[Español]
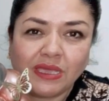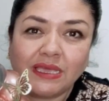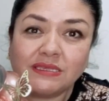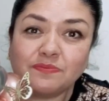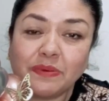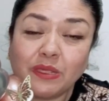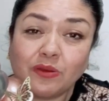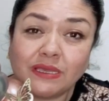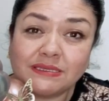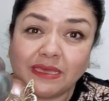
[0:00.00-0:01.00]

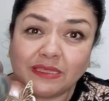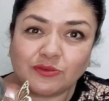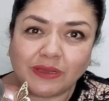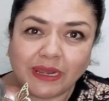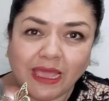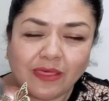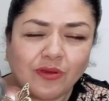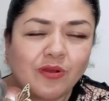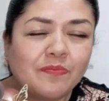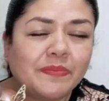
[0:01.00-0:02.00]
Espero que sea de su agrado,
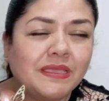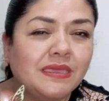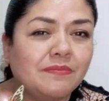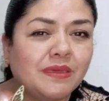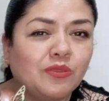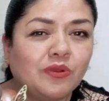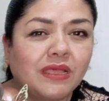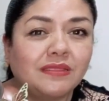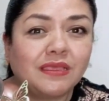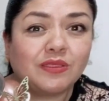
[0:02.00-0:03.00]
acompáñenme
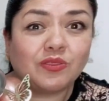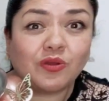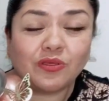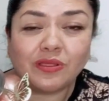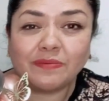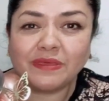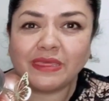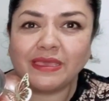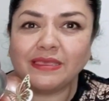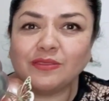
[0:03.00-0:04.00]
durante todo el
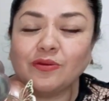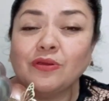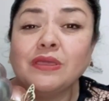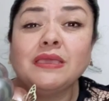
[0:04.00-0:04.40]
videíto